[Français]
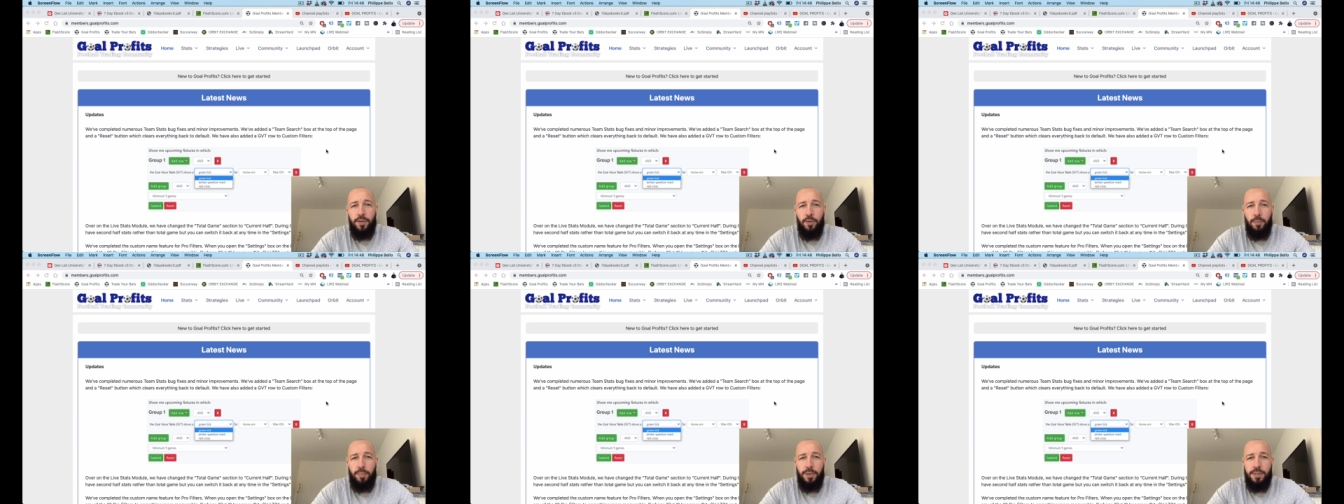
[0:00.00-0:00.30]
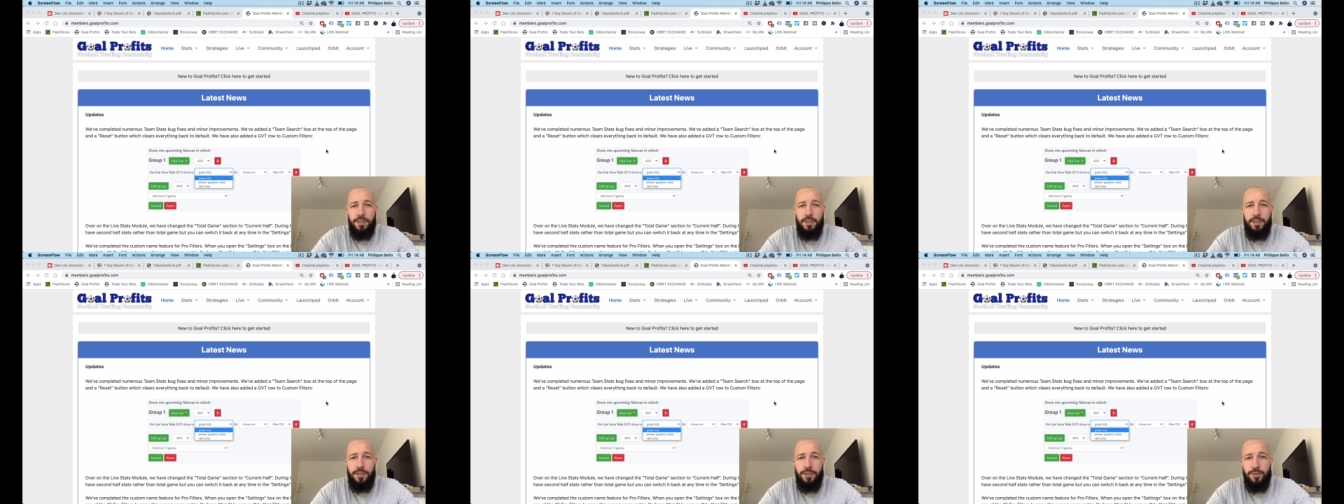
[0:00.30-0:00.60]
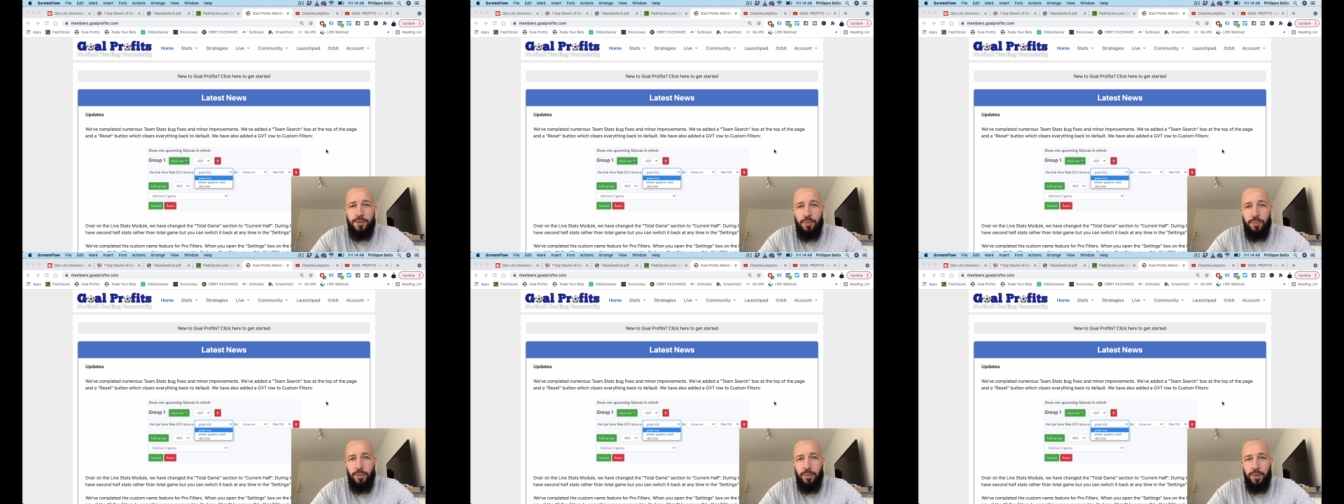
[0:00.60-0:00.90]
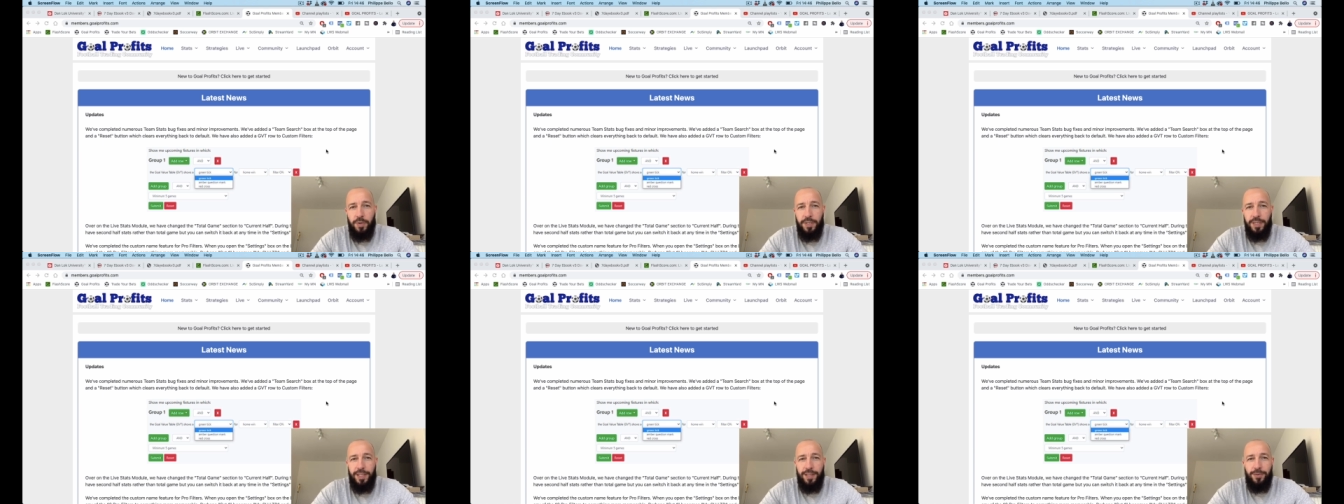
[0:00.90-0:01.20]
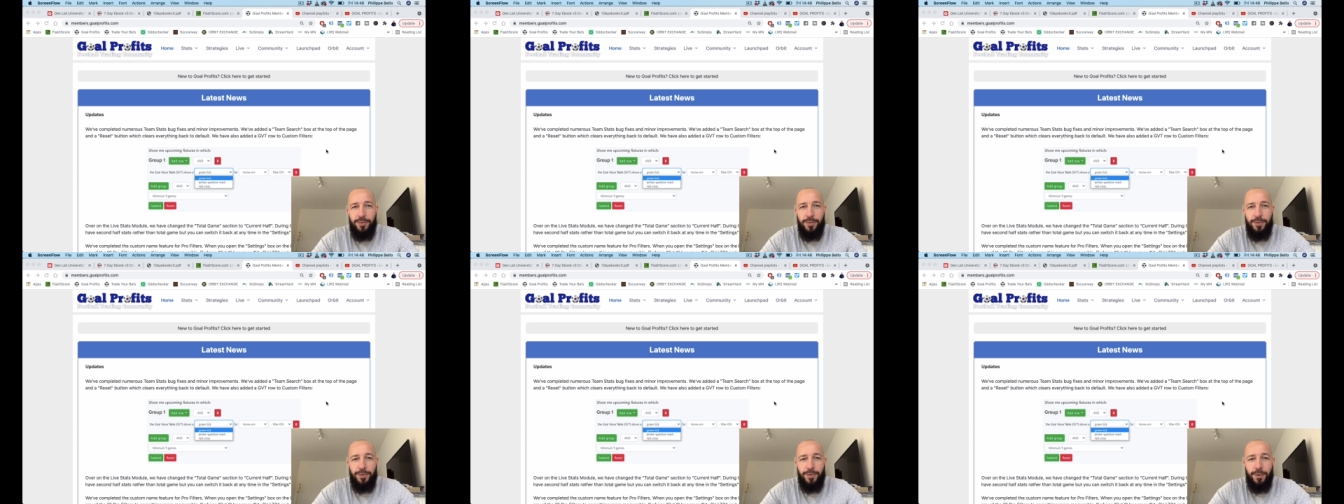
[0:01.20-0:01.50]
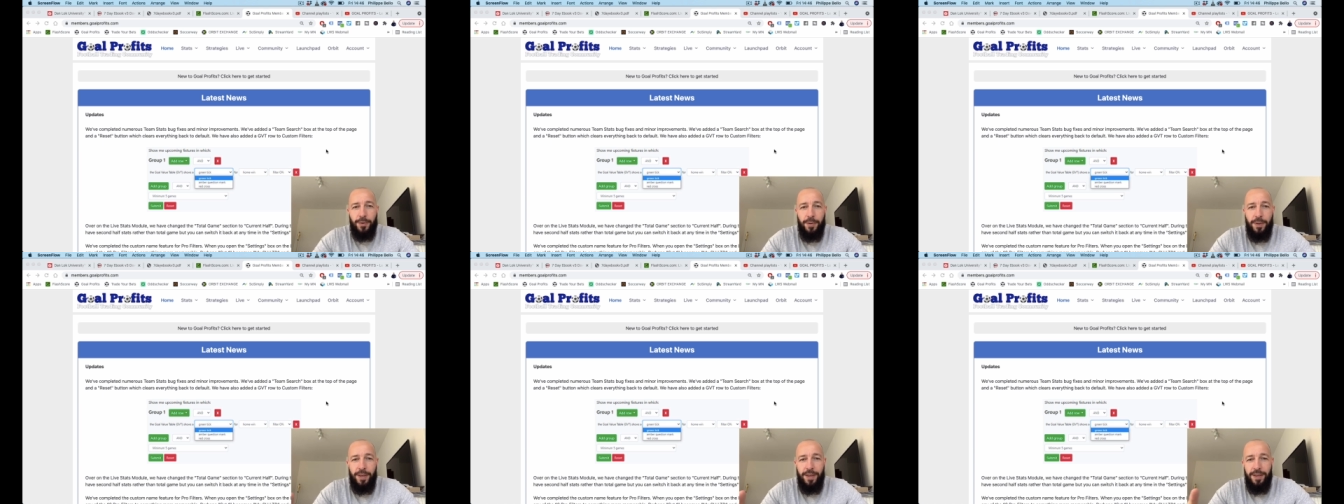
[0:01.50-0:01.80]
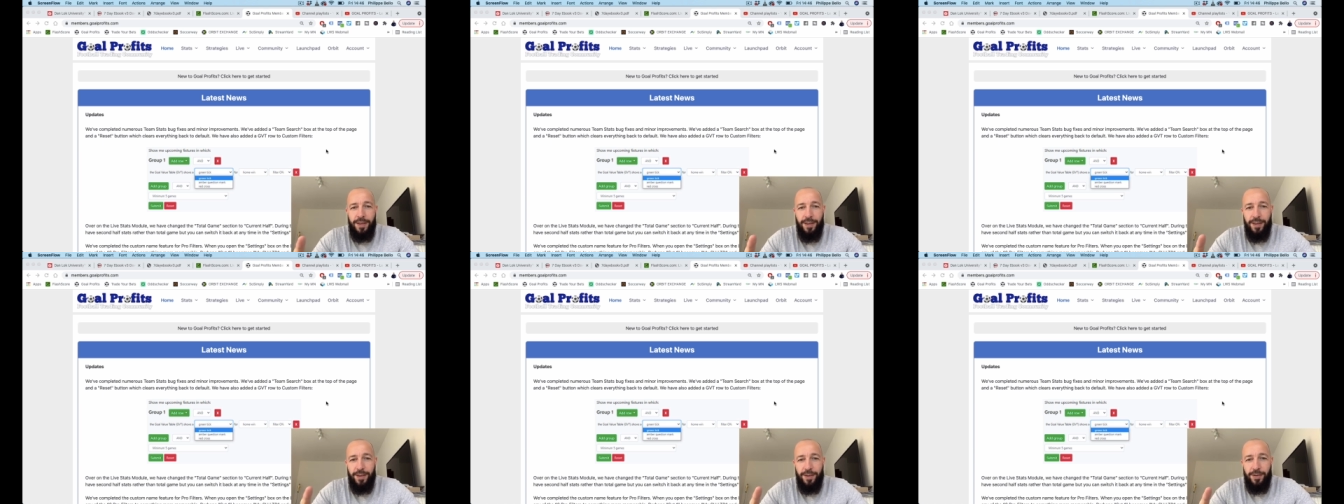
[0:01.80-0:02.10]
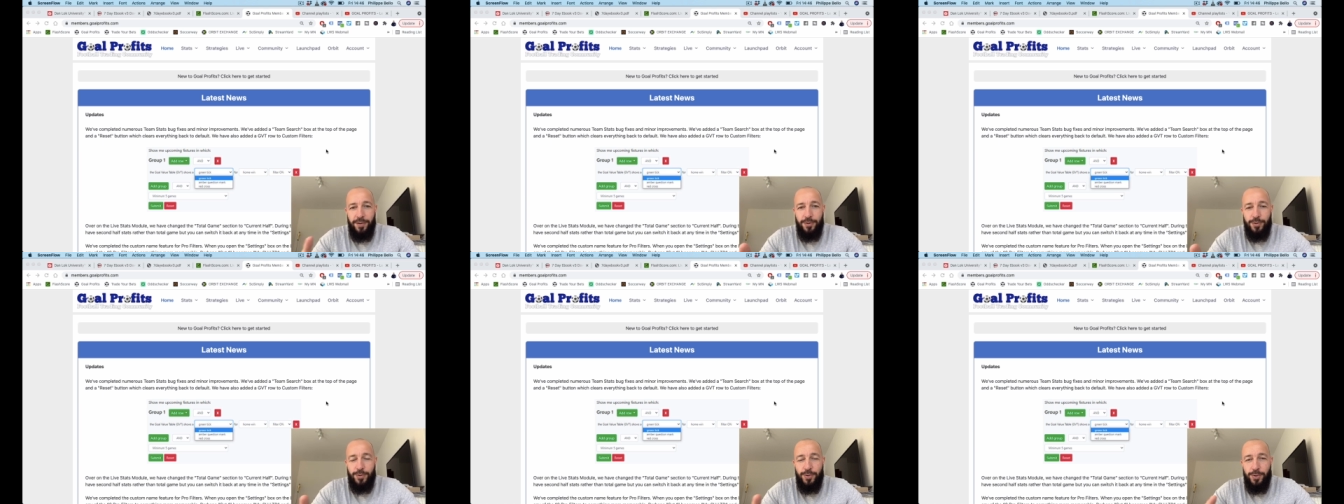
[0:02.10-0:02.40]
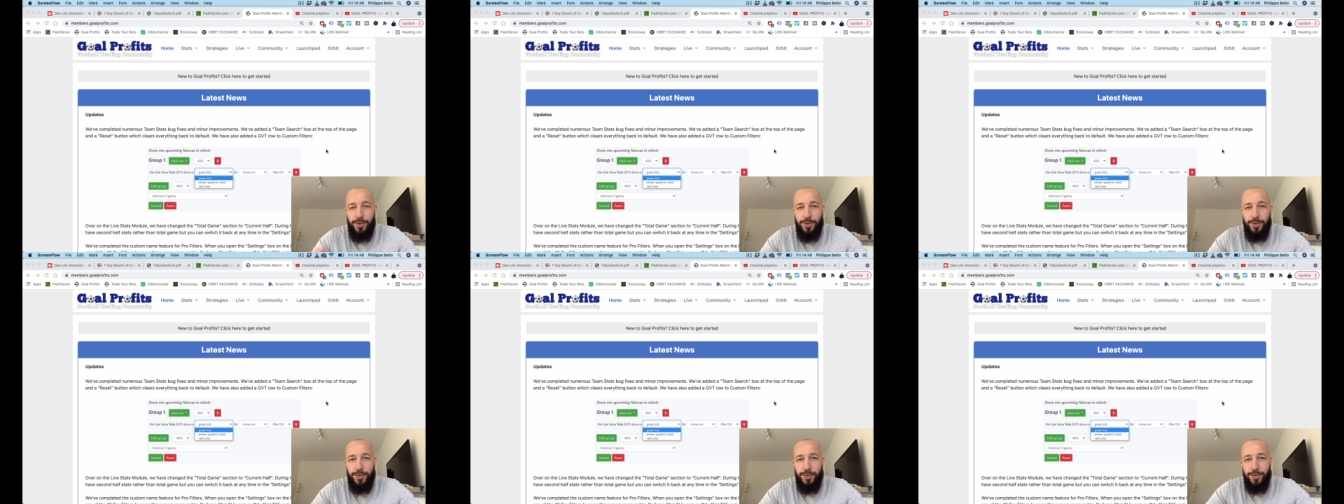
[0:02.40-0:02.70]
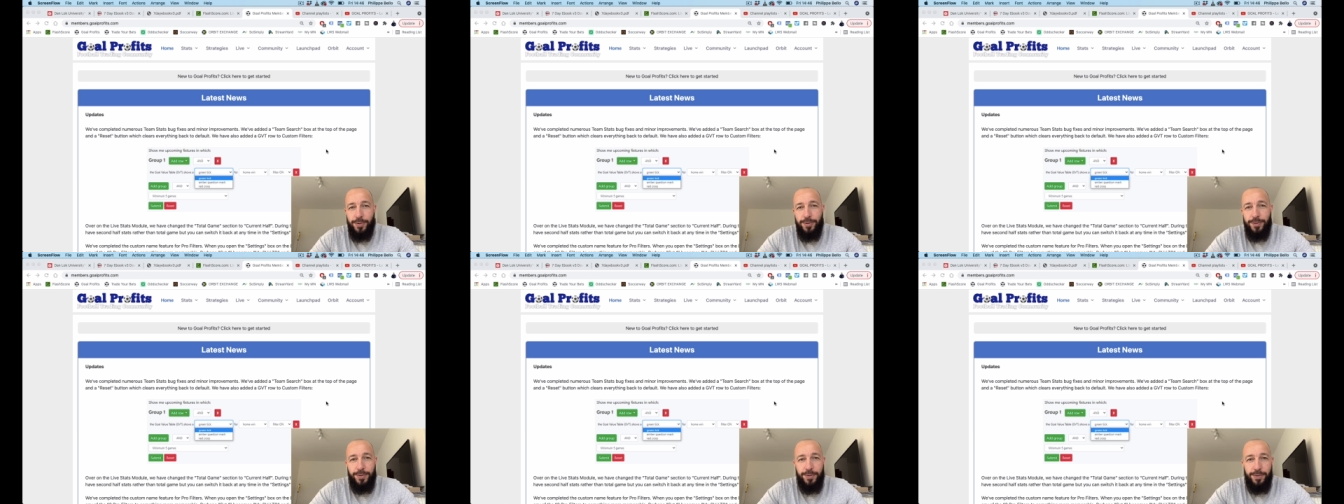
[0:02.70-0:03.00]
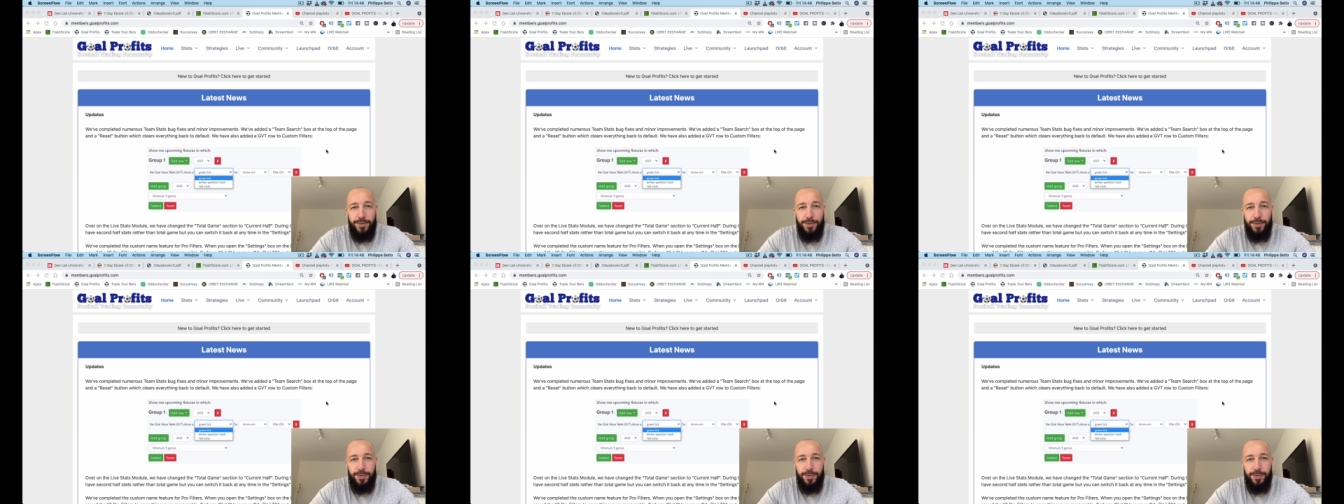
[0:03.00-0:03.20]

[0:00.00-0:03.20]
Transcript: de passer sur mon ordinateur, je